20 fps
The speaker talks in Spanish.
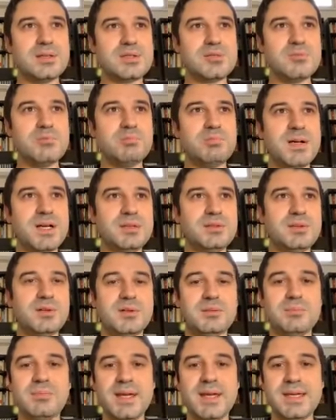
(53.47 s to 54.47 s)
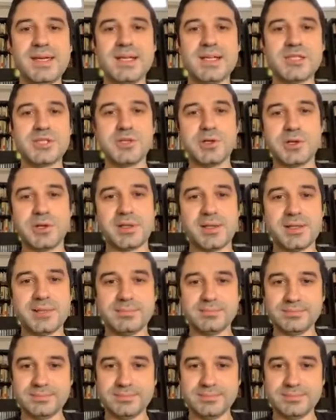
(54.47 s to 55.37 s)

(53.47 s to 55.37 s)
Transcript: que es un pacto con Michael Jordan,